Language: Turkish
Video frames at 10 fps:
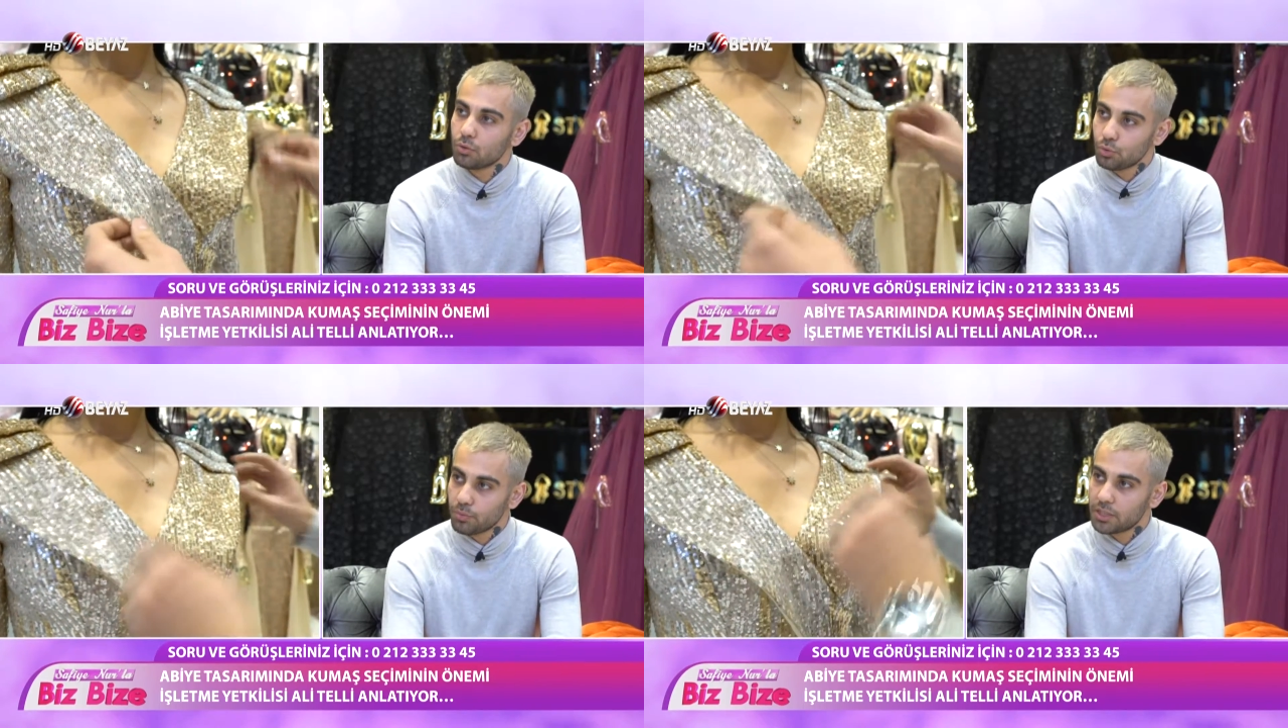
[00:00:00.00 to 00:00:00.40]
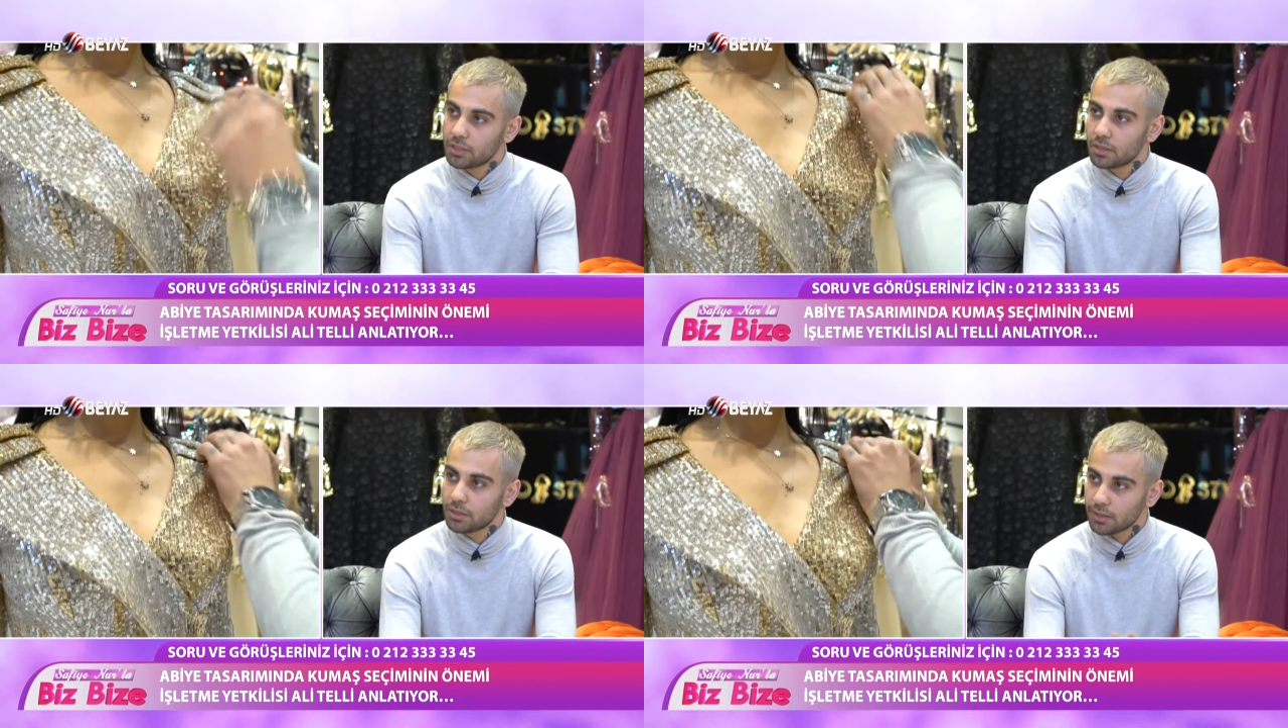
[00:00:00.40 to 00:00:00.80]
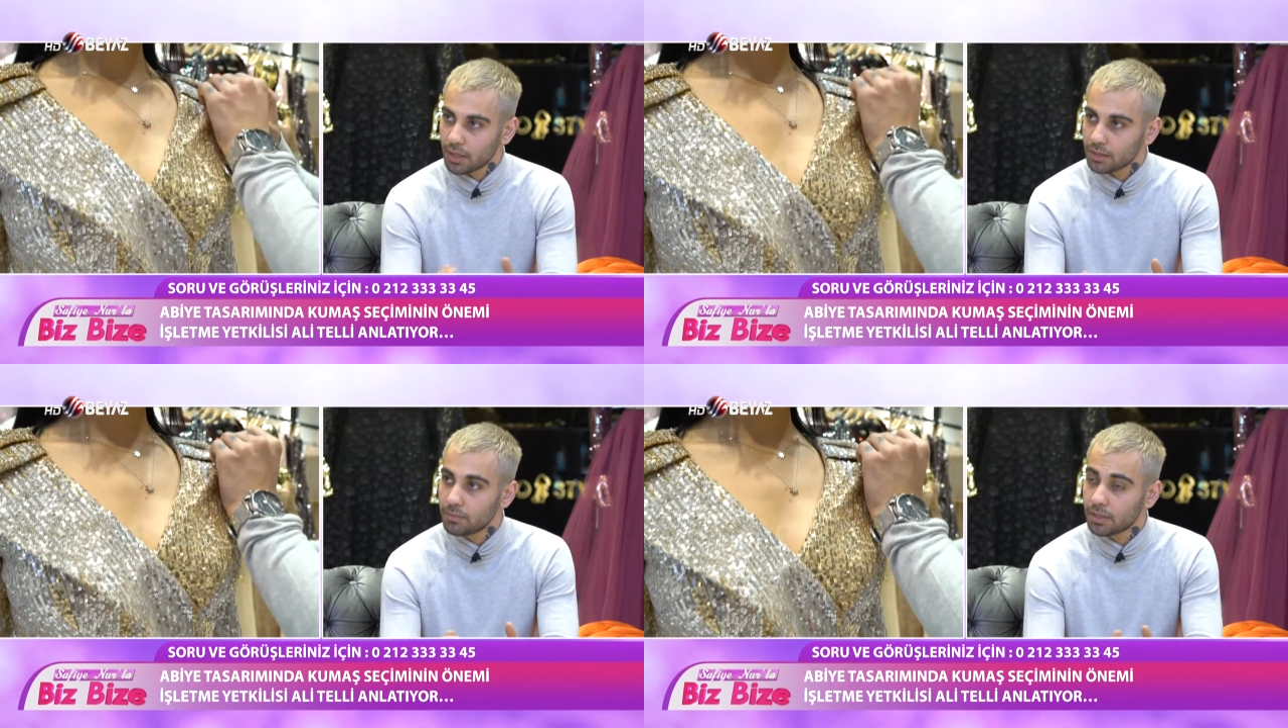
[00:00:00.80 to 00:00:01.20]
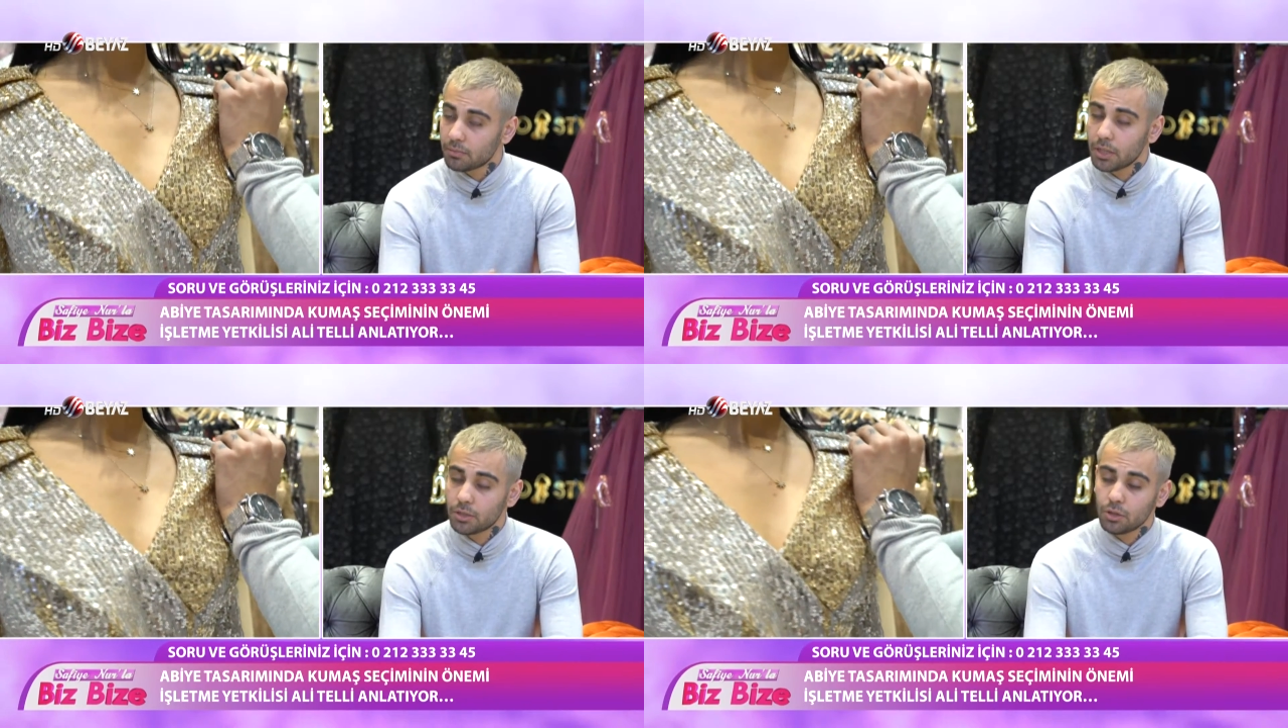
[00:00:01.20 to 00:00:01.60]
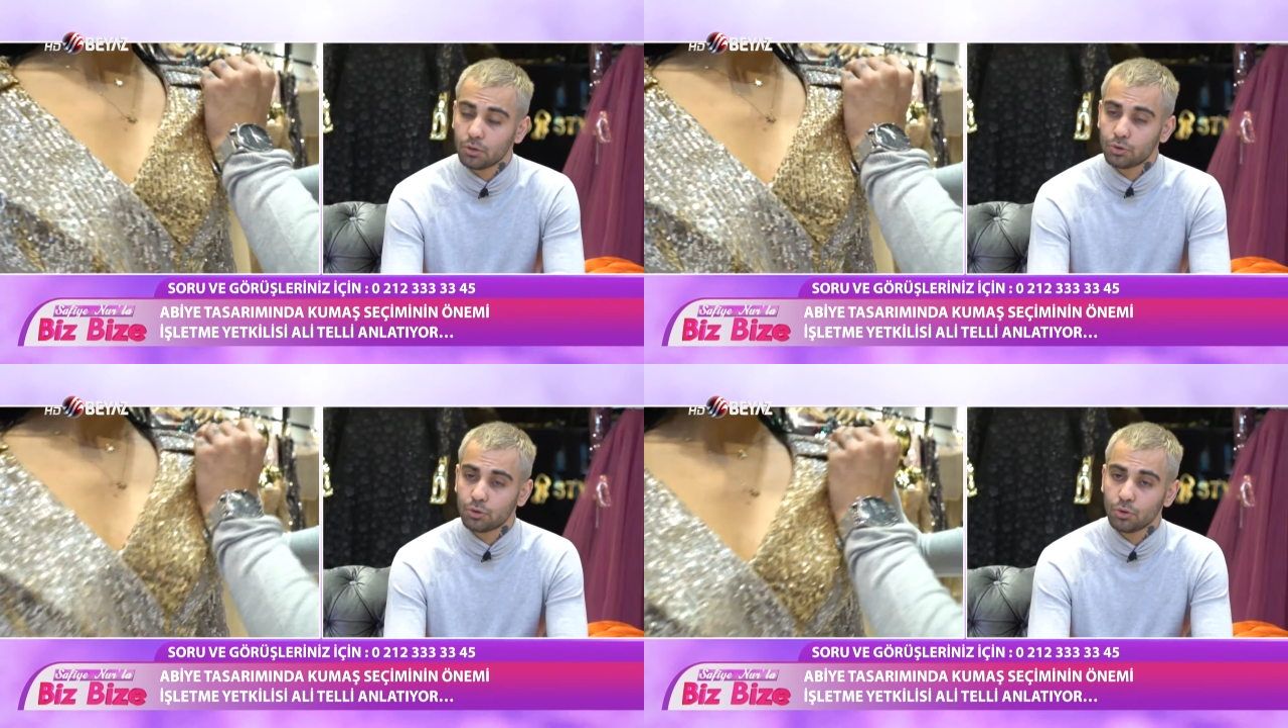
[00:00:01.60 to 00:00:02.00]
kumaşları takip etmeye
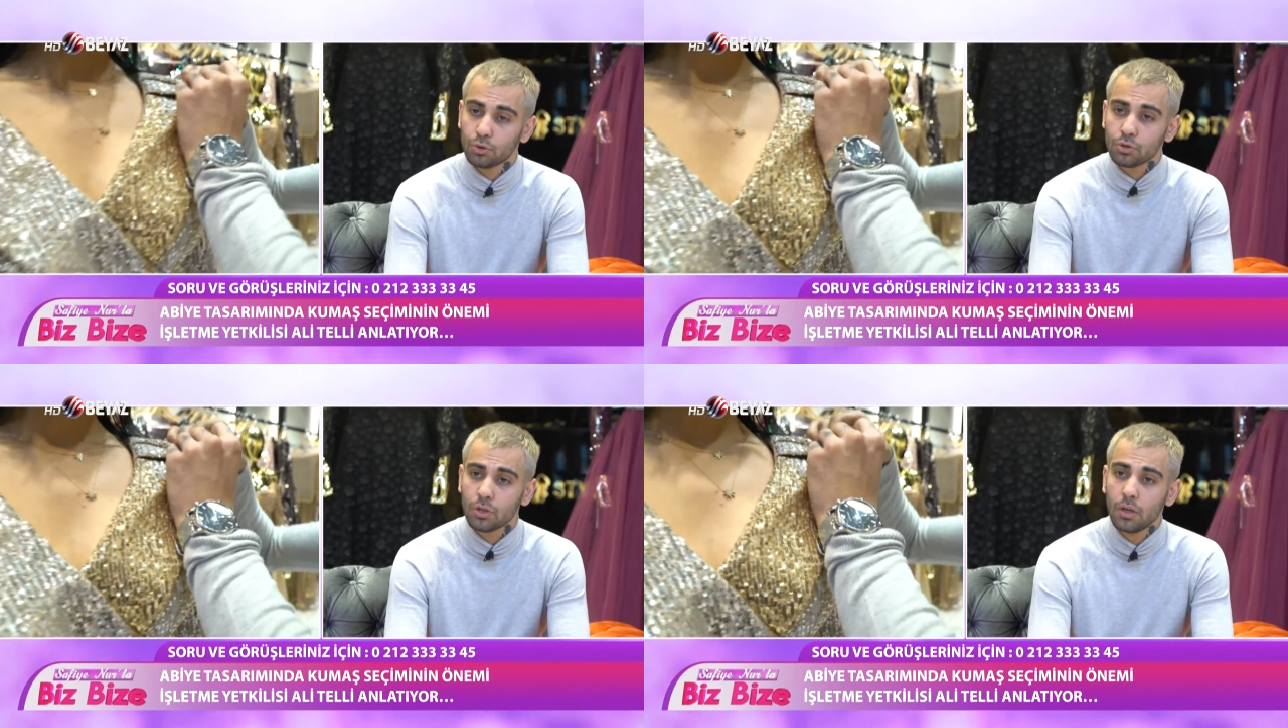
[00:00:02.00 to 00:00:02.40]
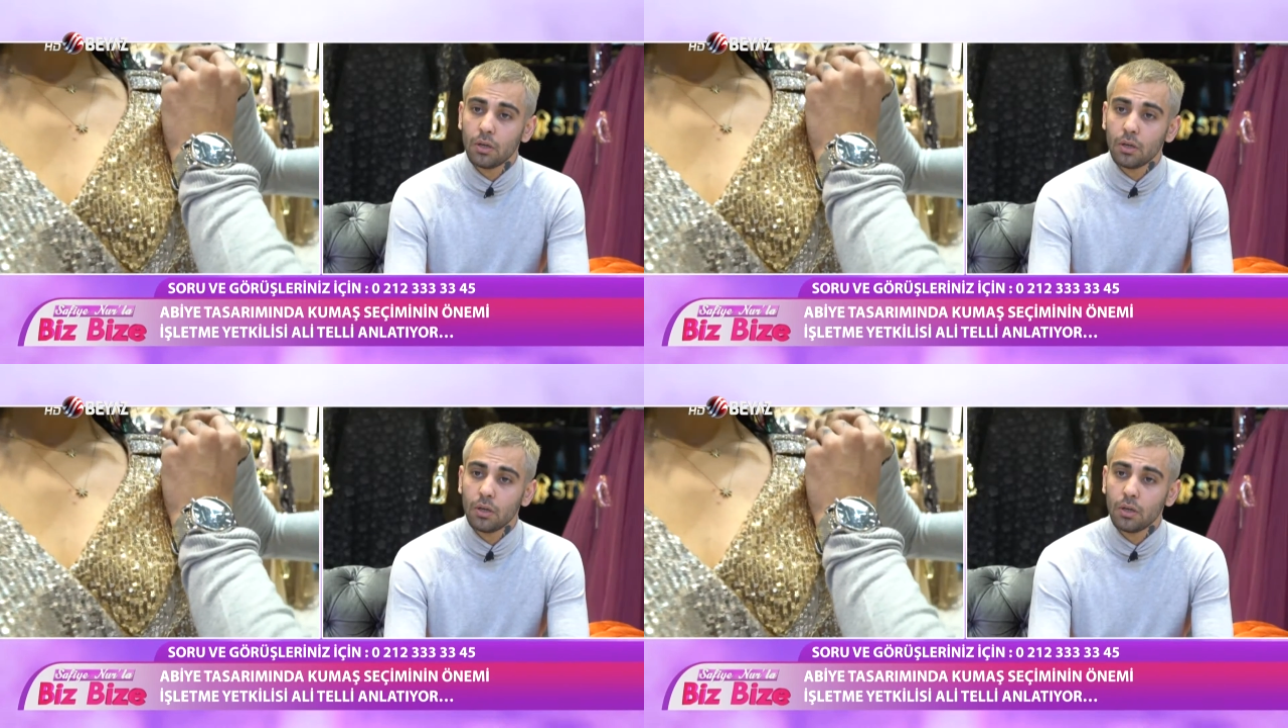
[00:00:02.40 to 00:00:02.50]
çalışıyoruz.